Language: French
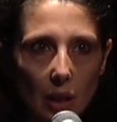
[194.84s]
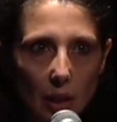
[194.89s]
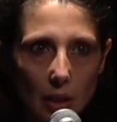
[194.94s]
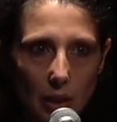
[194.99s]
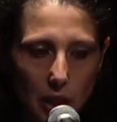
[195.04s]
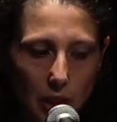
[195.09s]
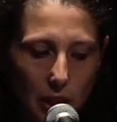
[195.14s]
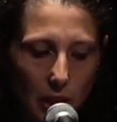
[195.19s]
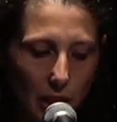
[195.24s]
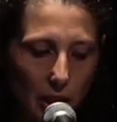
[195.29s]

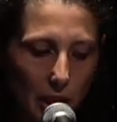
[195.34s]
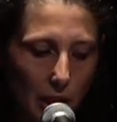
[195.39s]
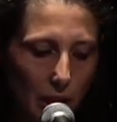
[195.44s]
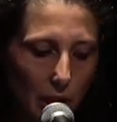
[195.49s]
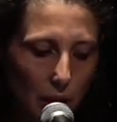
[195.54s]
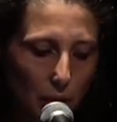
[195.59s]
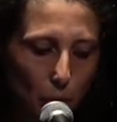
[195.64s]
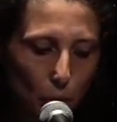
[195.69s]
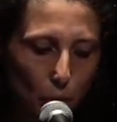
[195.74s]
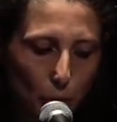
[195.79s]

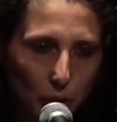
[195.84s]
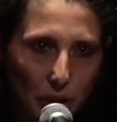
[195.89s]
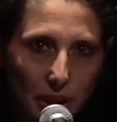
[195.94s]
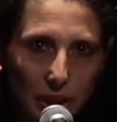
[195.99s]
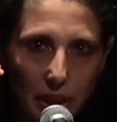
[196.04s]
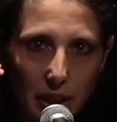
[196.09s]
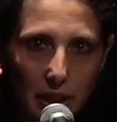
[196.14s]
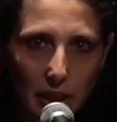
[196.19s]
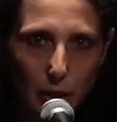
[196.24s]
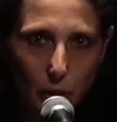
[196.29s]
J'irai
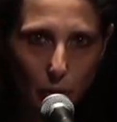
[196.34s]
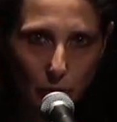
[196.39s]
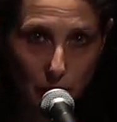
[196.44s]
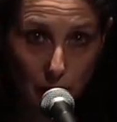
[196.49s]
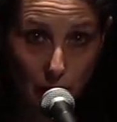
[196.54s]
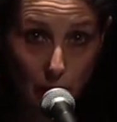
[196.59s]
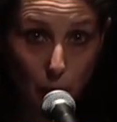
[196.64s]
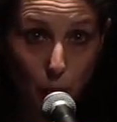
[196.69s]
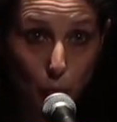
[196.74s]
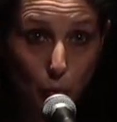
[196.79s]
m'oublier
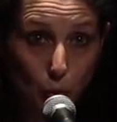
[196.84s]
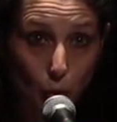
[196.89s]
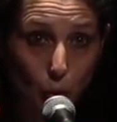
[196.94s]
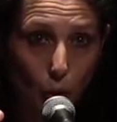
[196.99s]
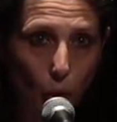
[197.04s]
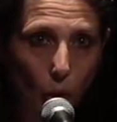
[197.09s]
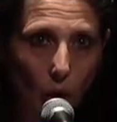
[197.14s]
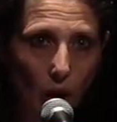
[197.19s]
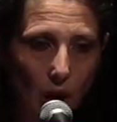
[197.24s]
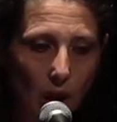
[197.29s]
dans un
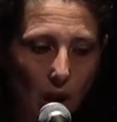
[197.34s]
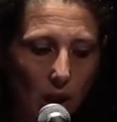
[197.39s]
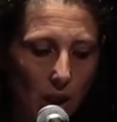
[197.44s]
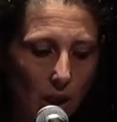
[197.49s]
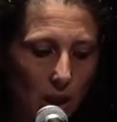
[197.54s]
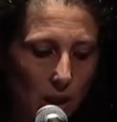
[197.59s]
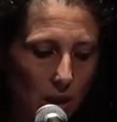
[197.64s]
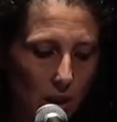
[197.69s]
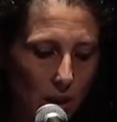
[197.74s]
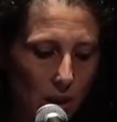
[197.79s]

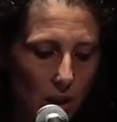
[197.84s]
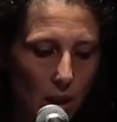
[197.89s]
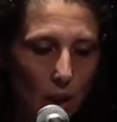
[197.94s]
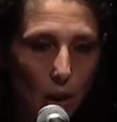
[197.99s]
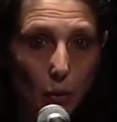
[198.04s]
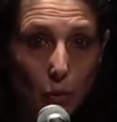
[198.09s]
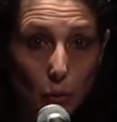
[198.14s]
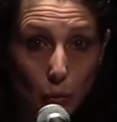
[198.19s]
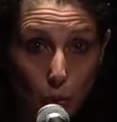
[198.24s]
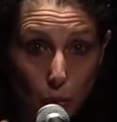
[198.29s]
mouroir,
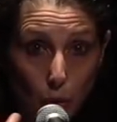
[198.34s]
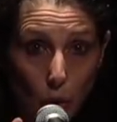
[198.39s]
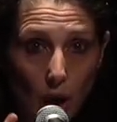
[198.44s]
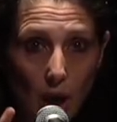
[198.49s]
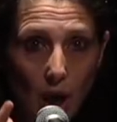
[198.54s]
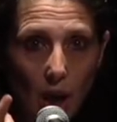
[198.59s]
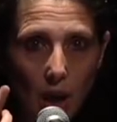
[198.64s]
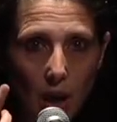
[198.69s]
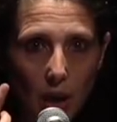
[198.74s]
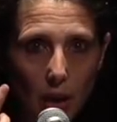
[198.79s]

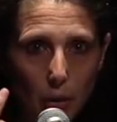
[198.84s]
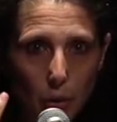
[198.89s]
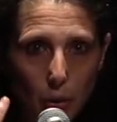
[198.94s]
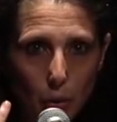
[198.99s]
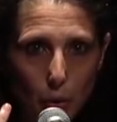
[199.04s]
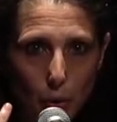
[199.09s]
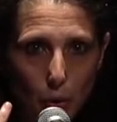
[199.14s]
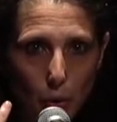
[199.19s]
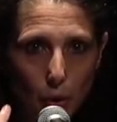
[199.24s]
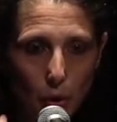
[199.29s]
voir
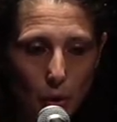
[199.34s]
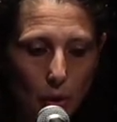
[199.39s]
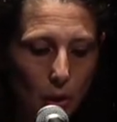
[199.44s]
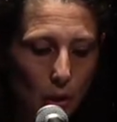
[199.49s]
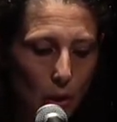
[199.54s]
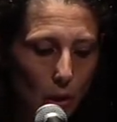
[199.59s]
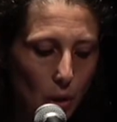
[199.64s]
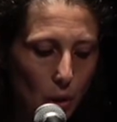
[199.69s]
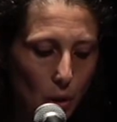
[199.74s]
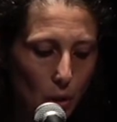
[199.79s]
de
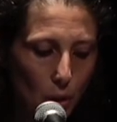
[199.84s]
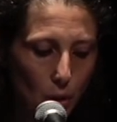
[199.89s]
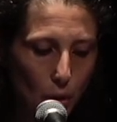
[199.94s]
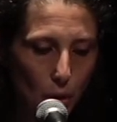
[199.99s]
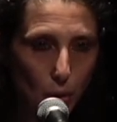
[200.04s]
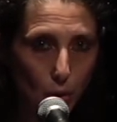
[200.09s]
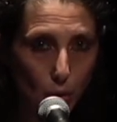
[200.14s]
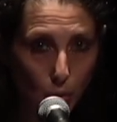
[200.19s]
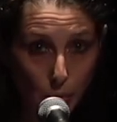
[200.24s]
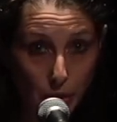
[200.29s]

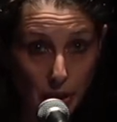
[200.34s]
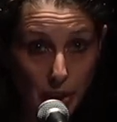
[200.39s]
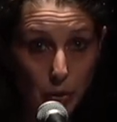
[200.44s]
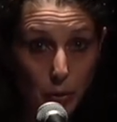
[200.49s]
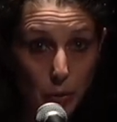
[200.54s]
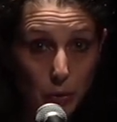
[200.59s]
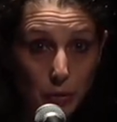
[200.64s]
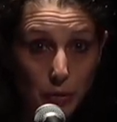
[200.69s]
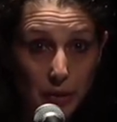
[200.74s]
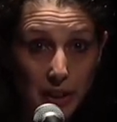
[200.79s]
combien
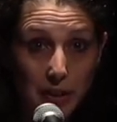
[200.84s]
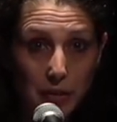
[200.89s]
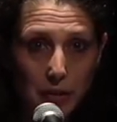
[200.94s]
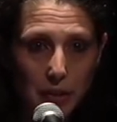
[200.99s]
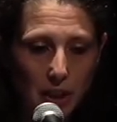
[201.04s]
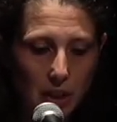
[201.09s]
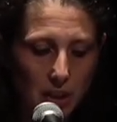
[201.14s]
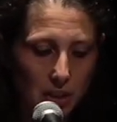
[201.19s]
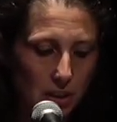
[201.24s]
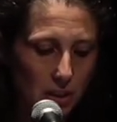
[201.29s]
de
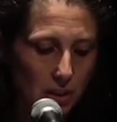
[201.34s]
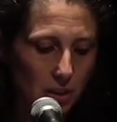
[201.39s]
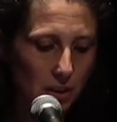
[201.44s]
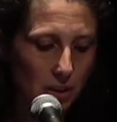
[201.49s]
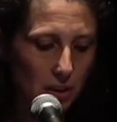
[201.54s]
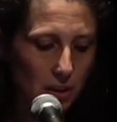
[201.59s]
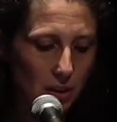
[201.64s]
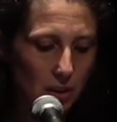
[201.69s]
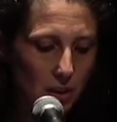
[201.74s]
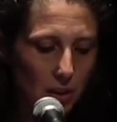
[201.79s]
vivres
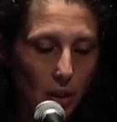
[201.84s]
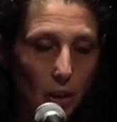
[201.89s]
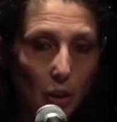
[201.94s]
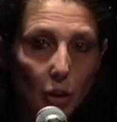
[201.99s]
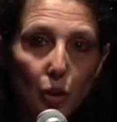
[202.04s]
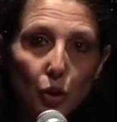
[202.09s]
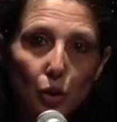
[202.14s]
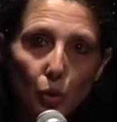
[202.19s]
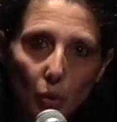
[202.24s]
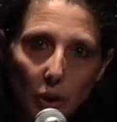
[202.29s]

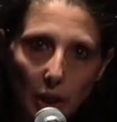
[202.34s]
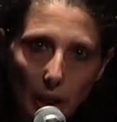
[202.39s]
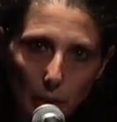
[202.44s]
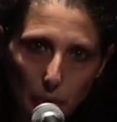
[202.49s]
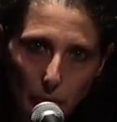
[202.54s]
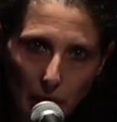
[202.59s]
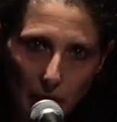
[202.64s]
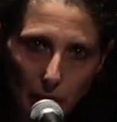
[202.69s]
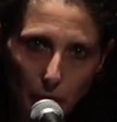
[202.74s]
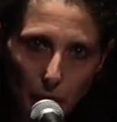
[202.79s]
sont
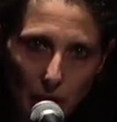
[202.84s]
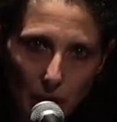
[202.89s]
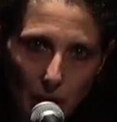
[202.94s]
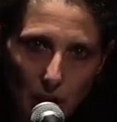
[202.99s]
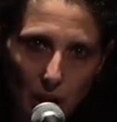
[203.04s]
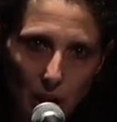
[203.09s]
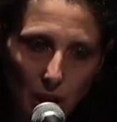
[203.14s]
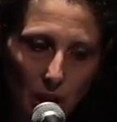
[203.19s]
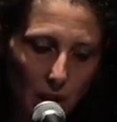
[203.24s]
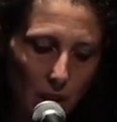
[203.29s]
capables
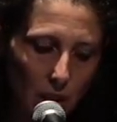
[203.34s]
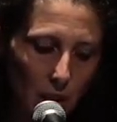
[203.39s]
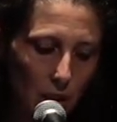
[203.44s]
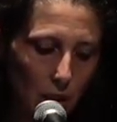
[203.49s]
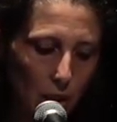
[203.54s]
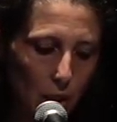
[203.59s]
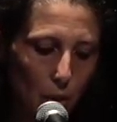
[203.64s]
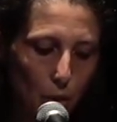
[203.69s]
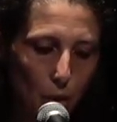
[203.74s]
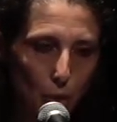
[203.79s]

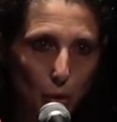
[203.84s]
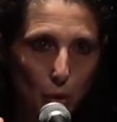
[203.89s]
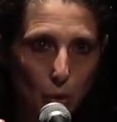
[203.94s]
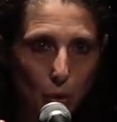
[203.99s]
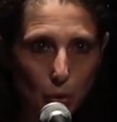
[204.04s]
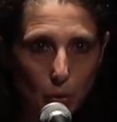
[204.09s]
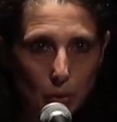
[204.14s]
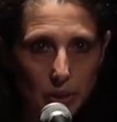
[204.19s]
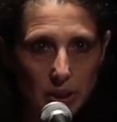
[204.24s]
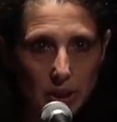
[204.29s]
ceux
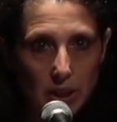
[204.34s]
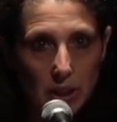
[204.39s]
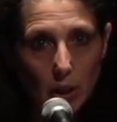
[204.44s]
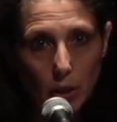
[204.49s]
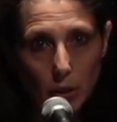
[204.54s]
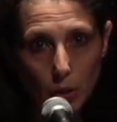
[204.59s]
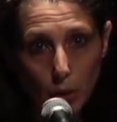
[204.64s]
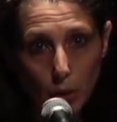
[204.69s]
qu'on dit en